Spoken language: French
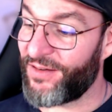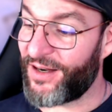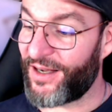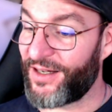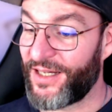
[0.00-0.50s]

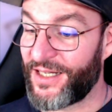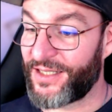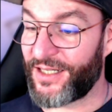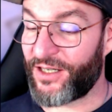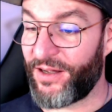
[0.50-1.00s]
Voilà,
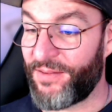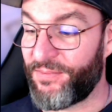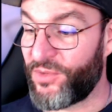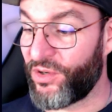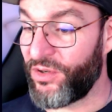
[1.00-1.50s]
c'est quand
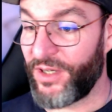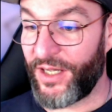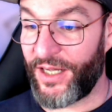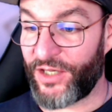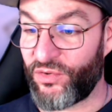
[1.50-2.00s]
même mieux.
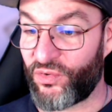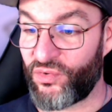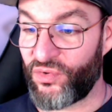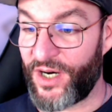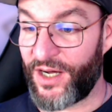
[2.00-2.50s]
Et du
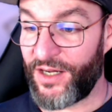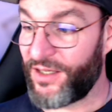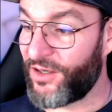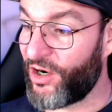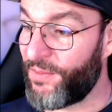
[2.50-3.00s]
coup, là,
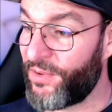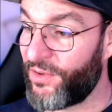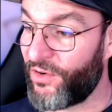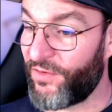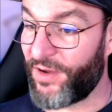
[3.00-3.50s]
hop,
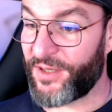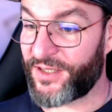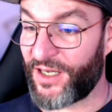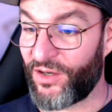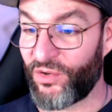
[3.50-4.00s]
on va
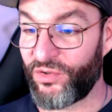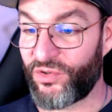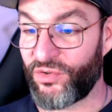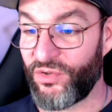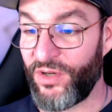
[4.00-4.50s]
mettre ça
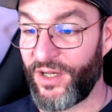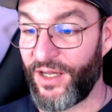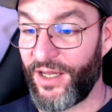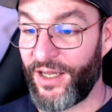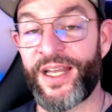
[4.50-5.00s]
au-dessus.
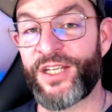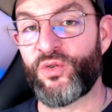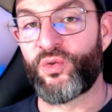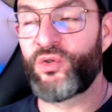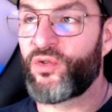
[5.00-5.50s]
Et
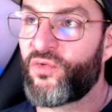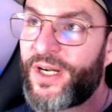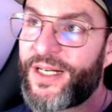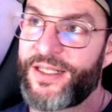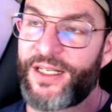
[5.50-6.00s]
du coup, tu
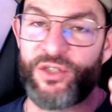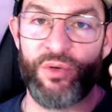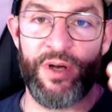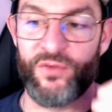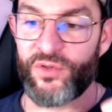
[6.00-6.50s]
vois que les
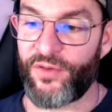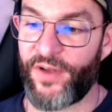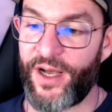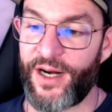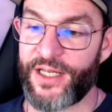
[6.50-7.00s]
actions, elles vont se
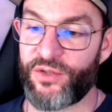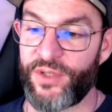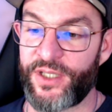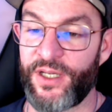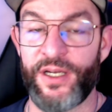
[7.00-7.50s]
faire à la
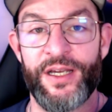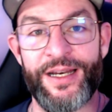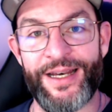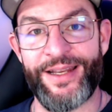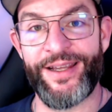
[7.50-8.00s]
suite.
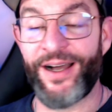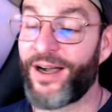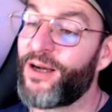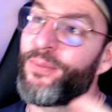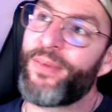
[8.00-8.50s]

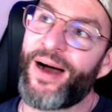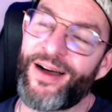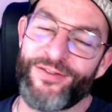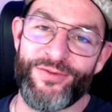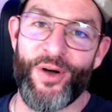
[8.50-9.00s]
L'IA,
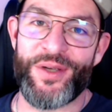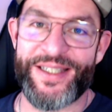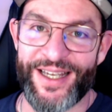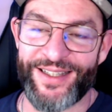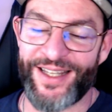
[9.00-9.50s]
bah, Paris
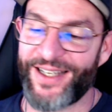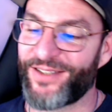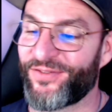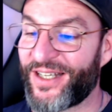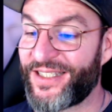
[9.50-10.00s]

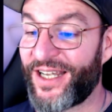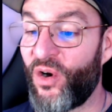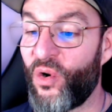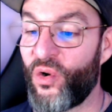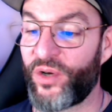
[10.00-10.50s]
s'attaque, va
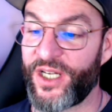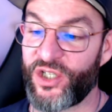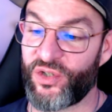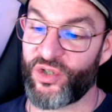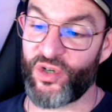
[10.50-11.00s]
dire OK,
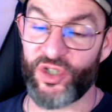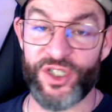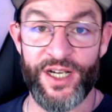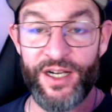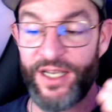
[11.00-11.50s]
je
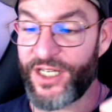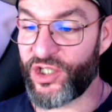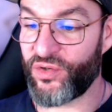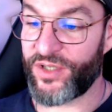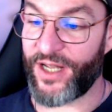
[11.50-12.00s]
change ça.
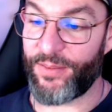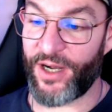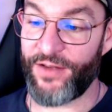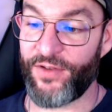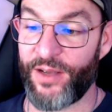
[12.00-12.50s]
Et juste
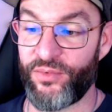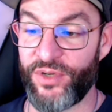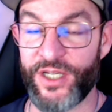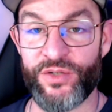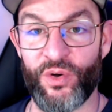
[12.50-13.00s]
après, va
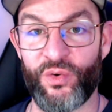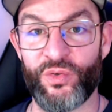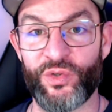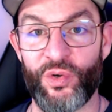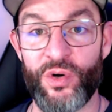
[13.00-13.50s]
appuyer sur
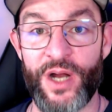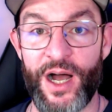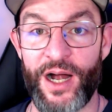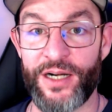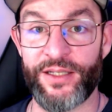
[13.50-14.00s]
CTRL,
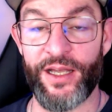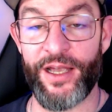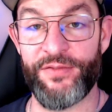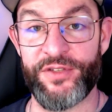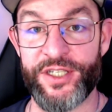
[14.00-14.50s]
ALT,
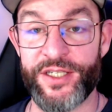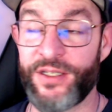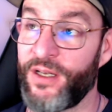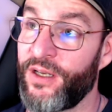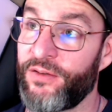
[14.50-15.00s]

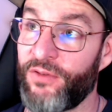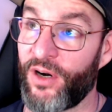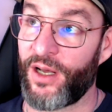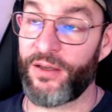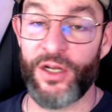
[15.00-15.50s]
F10.
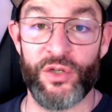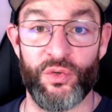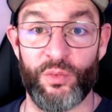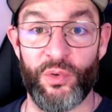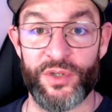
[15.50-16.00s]
Voilà,
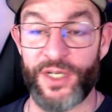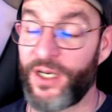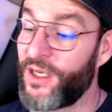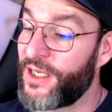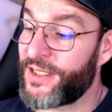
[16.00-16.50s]
donc pour
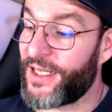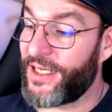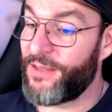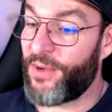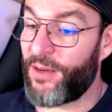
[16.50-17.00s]
ça, c'est
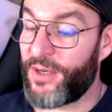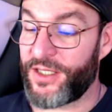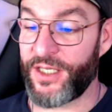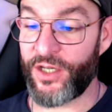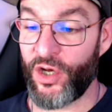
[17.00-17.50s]
hyper
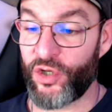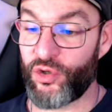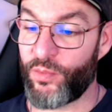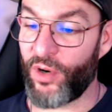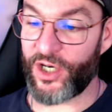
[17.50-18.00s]
basique.
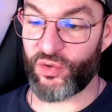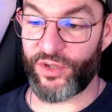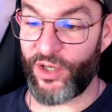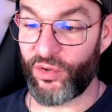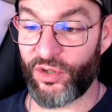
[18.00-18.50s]
Tu peux
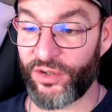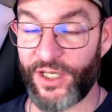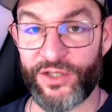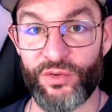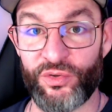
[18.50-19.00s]
rajouter autant
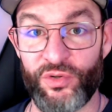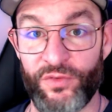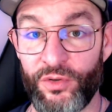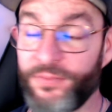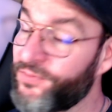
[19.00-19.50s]
d'actions que tu
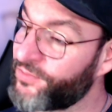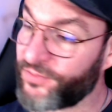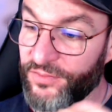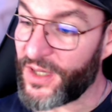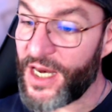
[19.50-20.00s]
veux.
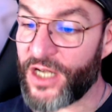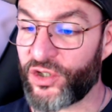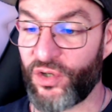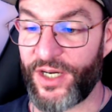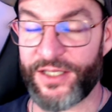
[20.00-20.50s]

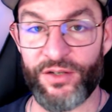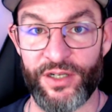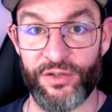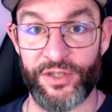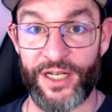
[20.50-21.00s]
Je te laisserai
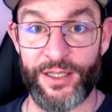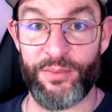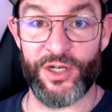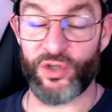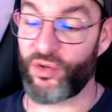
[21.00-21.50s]
regarder
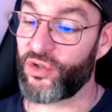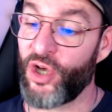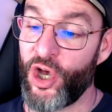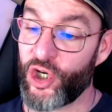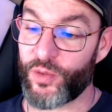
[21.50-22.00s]
plein de choses.
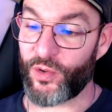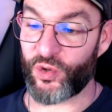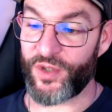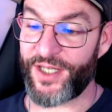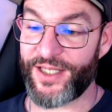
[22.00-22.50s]
Je
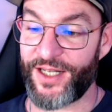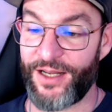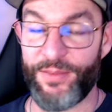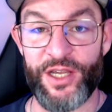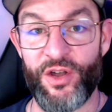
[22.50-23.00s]
pense que ça, c'est
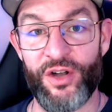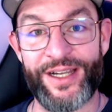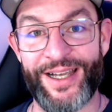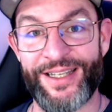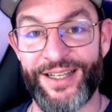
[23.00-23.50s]
les
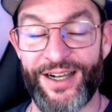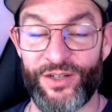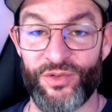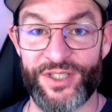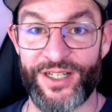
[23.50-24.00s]
meilleurs, créer des
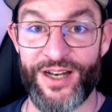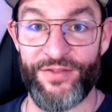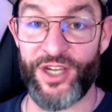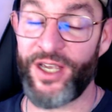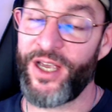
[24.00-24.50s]
raccourcis
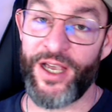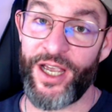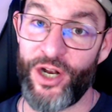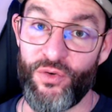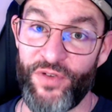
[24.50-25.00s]
clavier
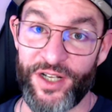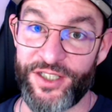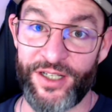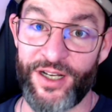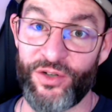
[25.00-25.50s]
et lui faire
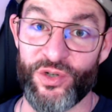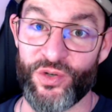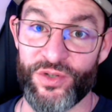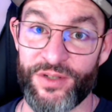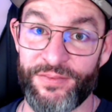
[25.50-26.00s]
dire quelque
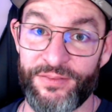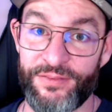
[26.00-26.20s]
chose.